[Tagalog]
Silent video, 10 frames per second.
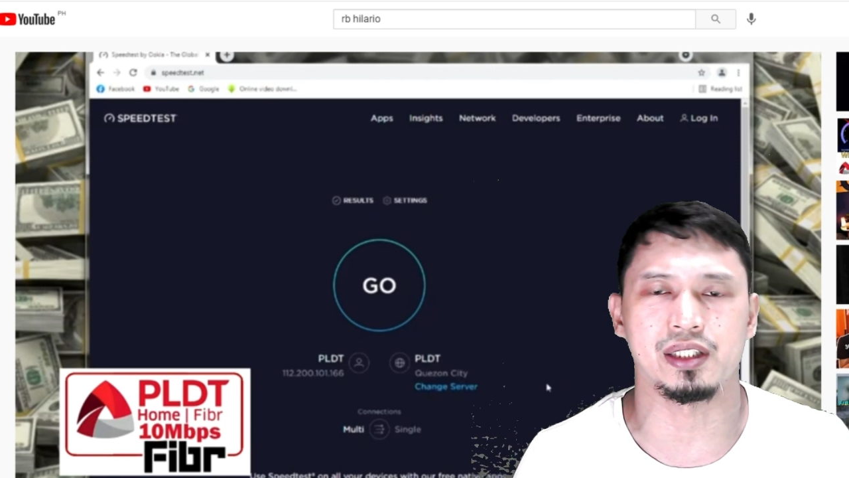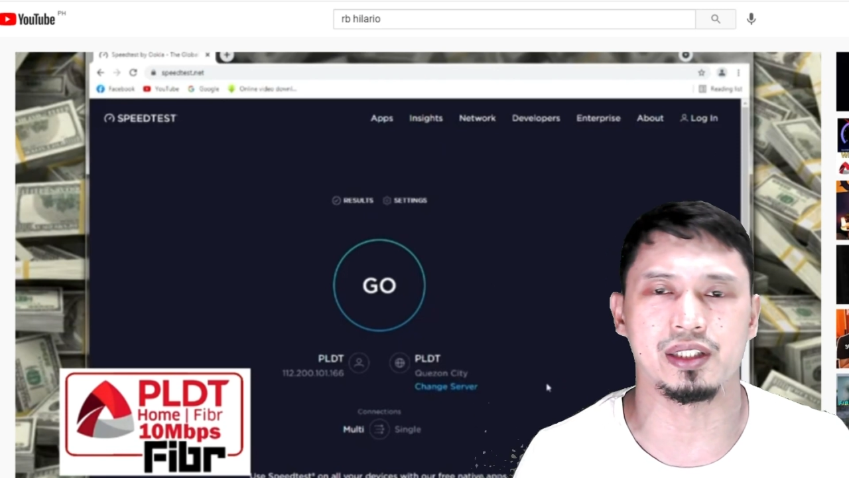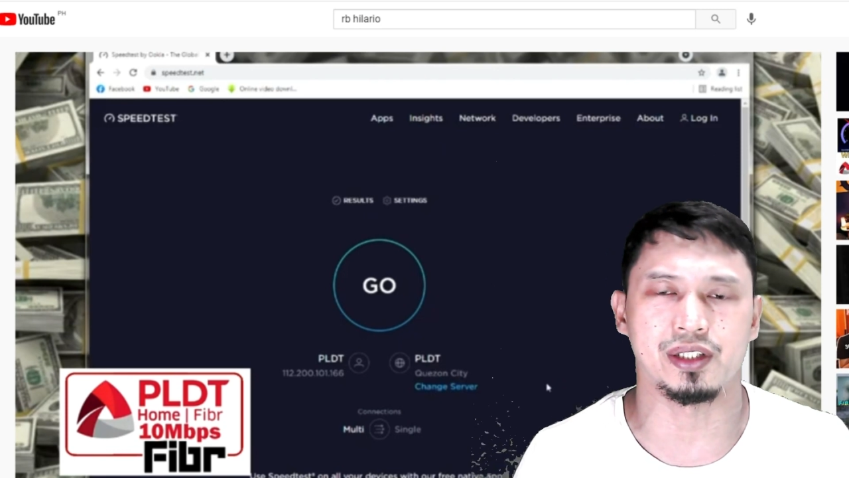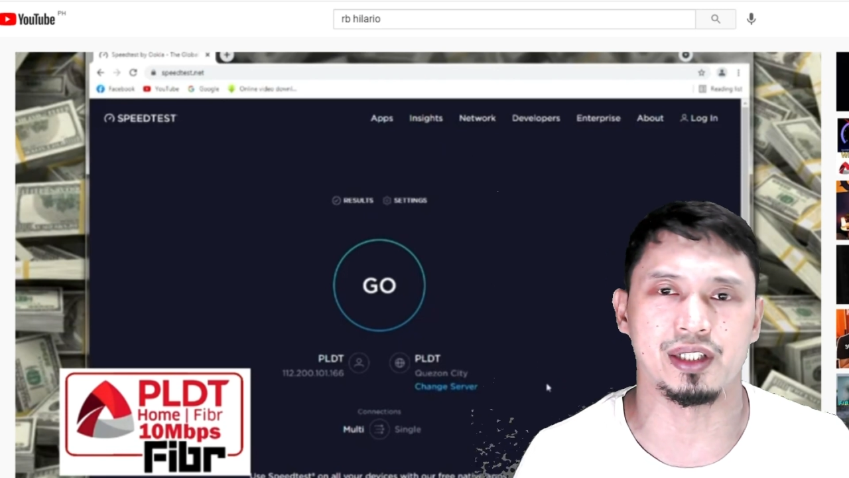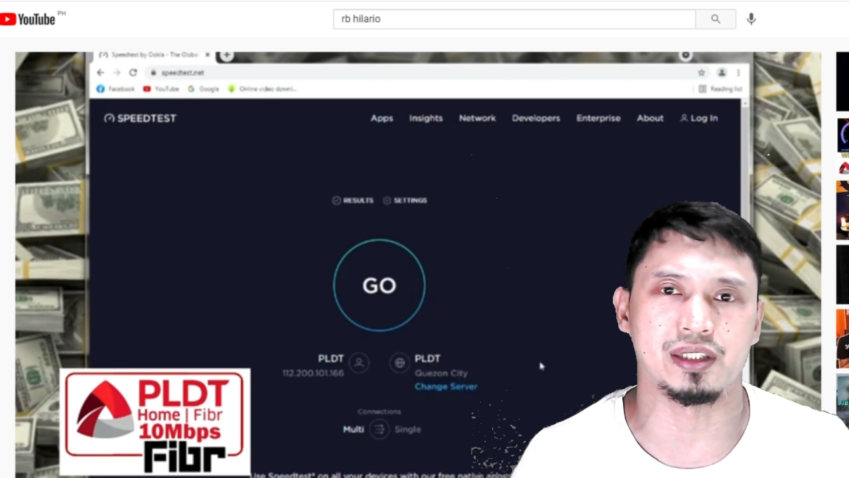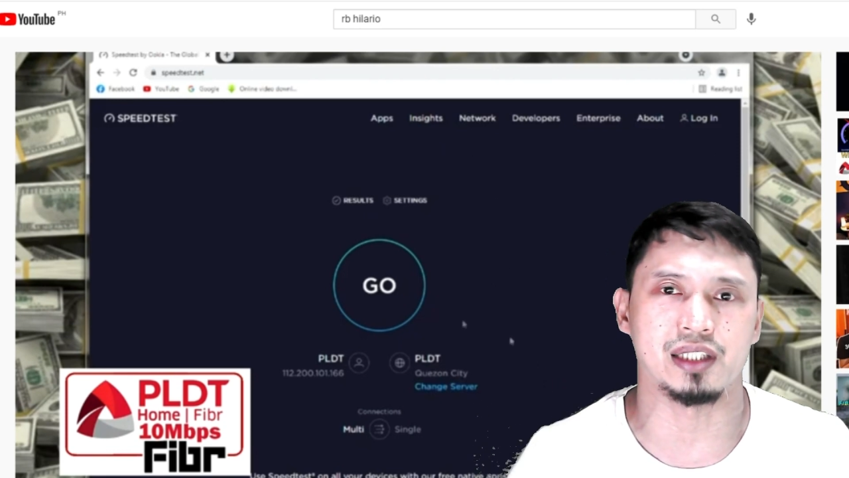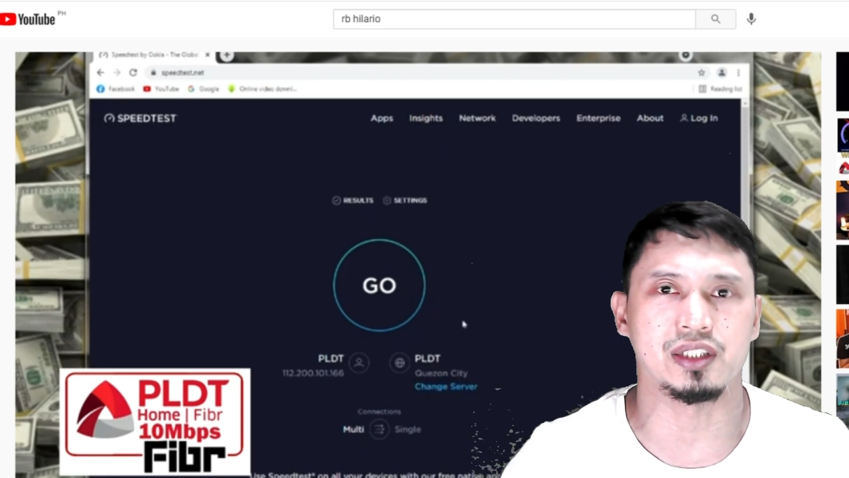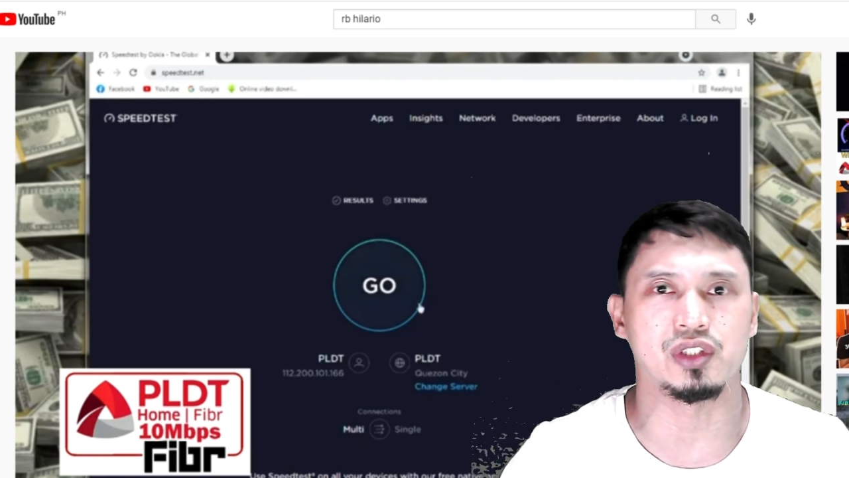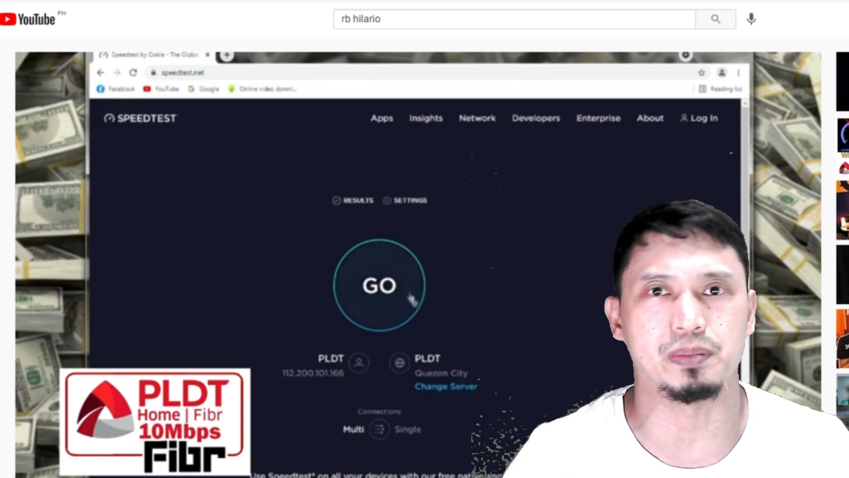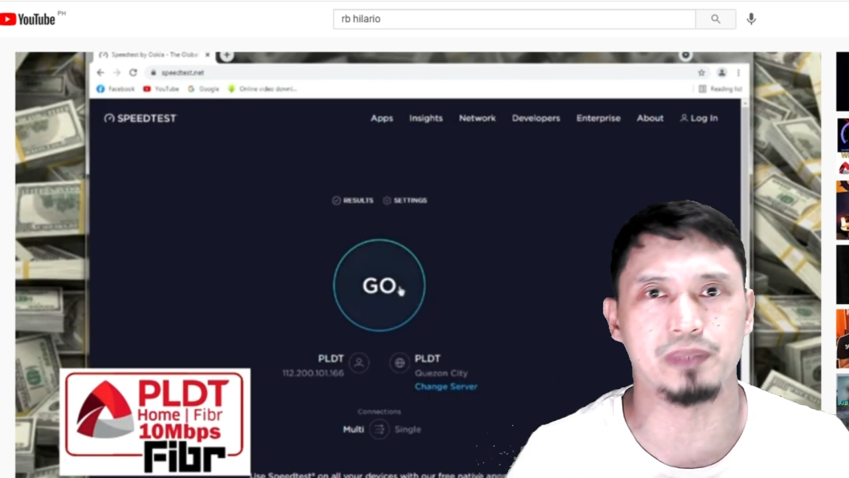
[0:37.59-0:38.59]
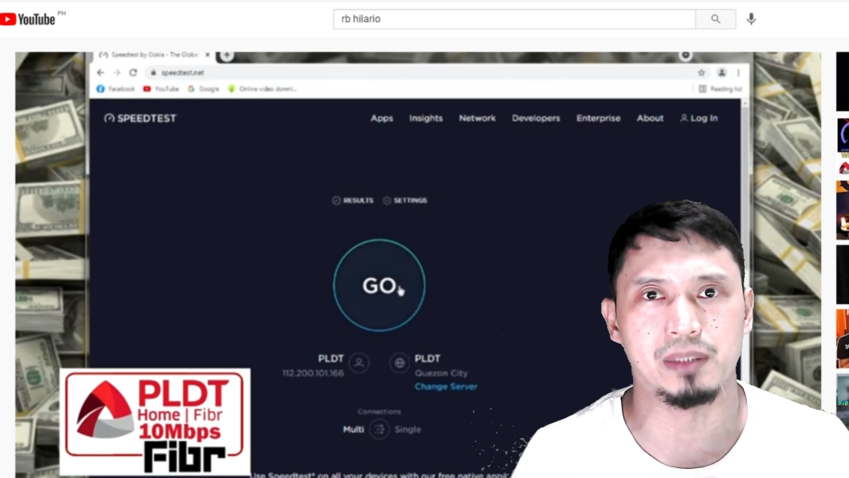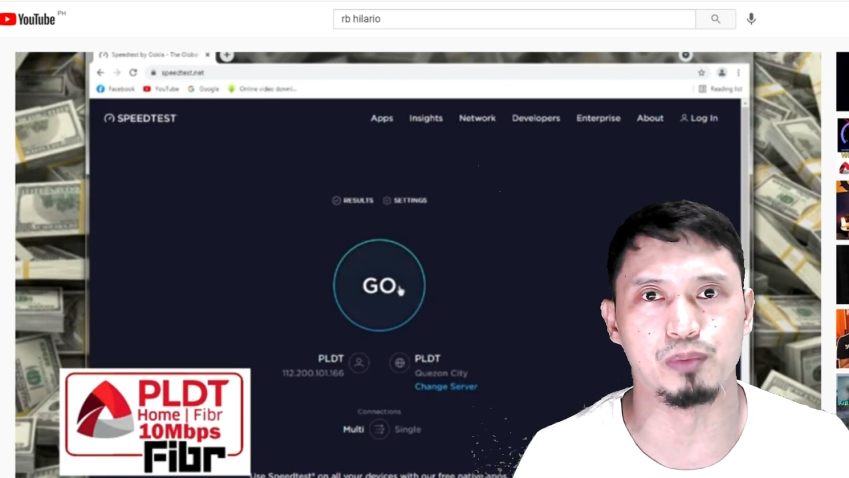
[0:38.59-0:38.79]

internet natin yung speed